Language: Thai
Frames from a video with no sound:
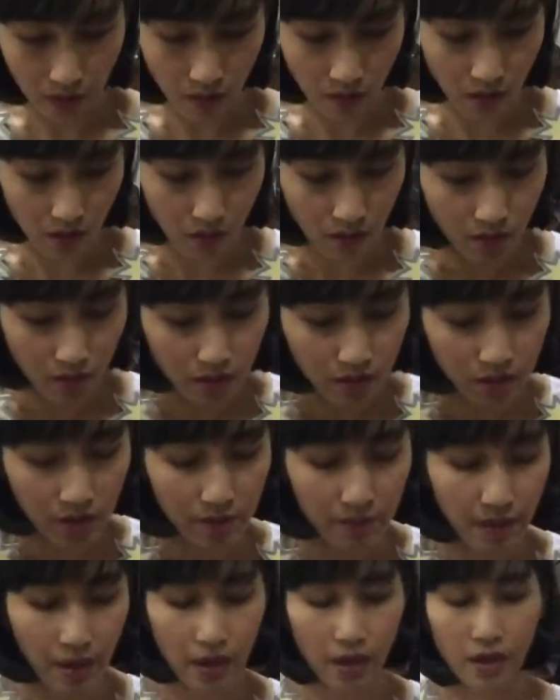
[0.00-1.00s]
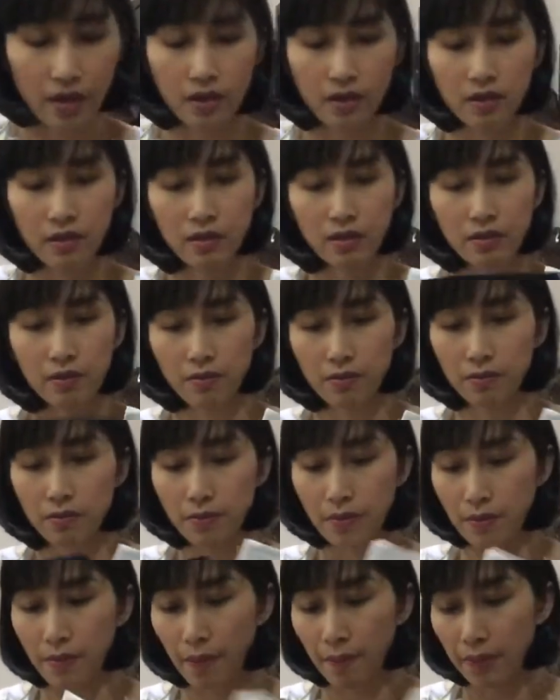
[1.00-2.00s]
ก็จะมา
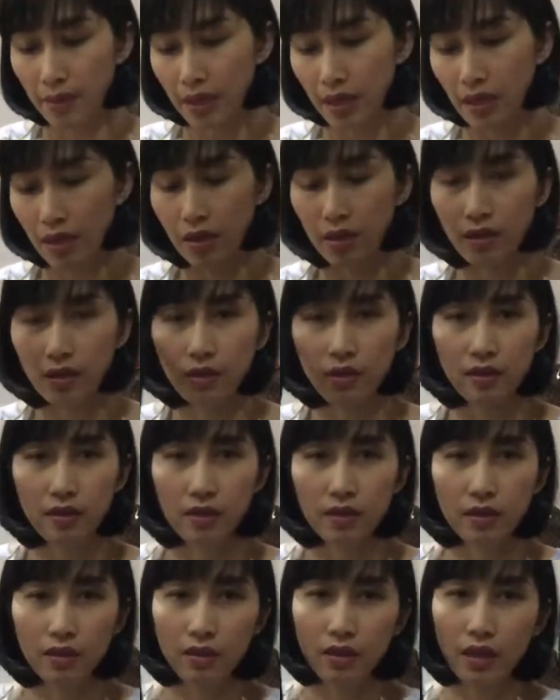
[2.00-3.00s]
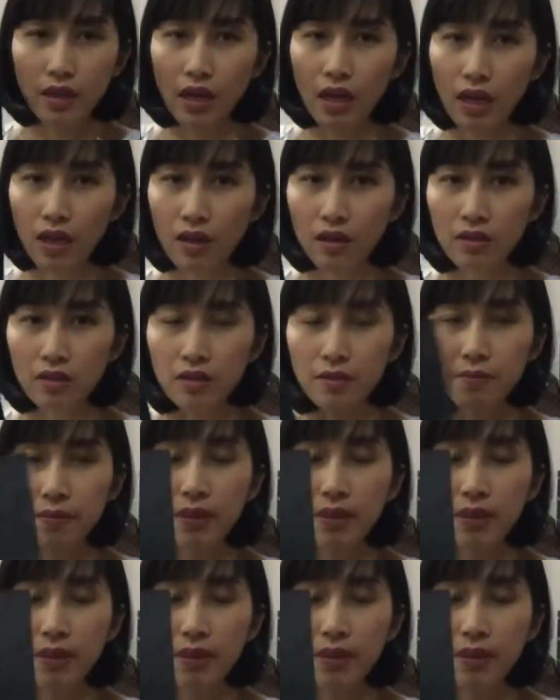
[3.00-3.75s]
เป็นแบบนี้นะคะแล้วก็จะ